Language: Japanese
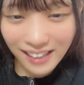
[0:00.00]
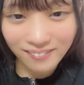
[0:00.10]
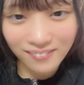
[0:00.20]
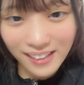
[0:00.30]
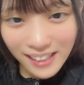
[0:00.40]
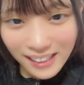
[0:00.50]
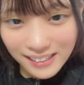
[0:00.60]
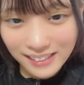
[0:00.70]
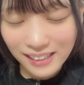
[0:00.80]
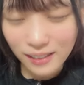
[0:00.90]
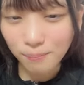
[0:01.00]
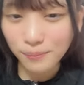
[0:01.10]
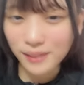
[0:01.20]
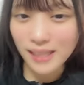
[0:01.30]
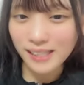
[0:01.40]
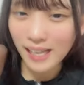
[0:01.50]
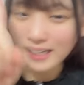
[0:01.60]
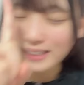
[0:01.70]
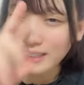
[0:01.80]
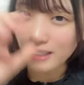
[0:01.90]
みーさんそしてトップ10に
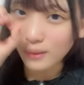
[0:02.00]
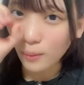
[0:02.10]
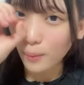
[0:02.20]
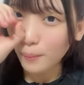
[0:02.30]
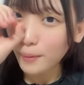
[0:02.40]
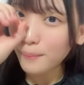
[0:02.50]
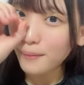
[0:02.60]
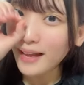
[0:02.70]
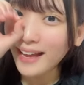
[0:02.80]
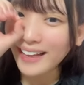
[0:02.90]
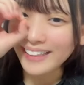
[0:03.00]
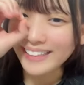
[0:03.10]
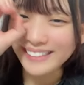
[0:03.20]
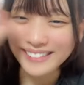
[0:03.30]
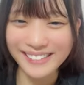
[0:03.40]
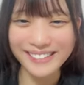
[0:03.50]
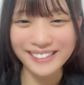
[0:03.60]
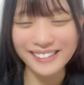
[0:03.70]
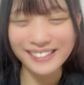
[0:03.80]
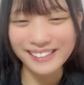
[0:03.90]
入りたいと思います10
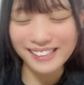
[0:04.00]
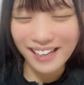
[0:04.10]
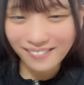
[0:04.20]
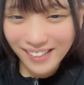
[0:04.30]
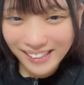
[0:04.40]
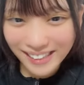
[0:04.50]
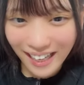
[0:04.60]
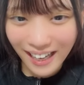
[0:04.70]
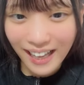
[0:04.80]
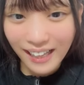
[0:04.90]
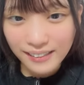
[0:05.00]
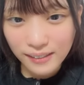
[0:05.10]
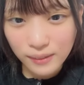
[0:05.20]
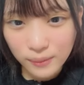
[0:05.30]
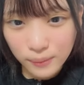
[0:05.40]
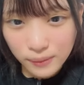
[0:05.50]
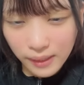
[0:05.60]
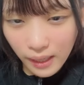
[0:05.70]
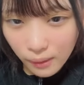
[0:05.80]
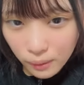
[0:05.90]
位神谷さん9位
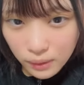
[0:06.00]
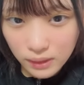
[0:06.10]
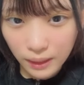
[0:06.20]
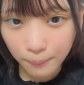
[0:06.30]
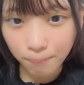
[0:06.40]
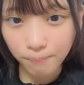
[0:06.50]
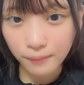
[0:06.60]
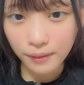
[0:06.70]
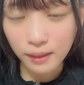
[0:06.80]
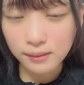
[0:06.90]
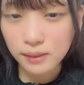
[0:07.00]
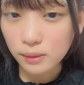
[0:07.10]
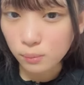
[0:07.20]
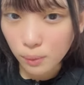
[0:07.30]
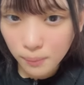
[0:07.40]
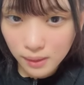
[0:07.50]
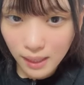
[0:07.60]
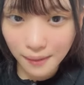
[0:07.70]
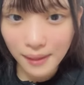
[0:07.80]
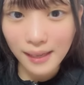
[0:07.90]
レグルスさん8位もマ
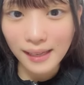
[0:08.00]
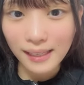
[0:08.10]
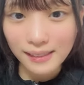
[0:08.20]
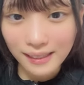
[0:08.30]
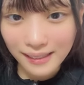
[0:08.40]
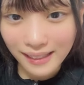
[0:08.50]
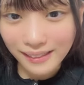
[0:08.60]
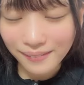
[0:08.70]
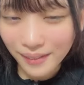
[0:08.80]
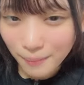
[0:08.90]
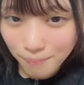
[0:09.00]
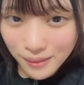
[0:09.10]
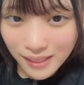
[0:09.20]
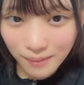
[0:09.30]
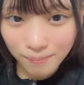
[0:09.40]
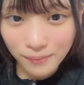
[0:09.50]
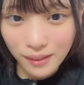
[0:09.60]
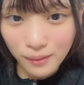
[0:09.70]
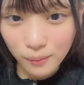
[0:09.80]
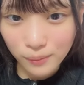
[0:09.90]
さん7位おかっぴさん
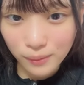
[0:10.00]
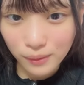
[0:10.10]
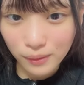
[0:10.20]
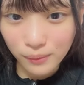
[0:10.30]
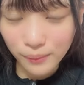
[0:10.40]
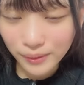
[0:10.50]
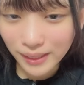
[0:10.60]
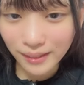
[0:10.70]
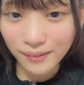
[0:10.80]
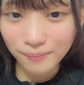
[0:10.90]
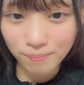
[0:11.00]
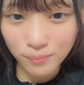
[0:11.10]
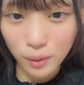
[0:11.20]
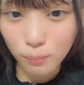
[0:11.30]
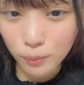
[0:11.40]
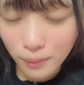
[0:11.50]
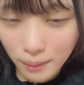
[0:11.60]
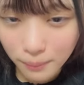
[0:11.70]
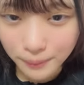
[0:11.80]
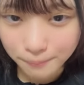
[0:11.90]
6位ロさんトップ5
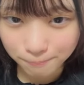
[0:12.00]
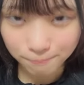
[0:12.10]
い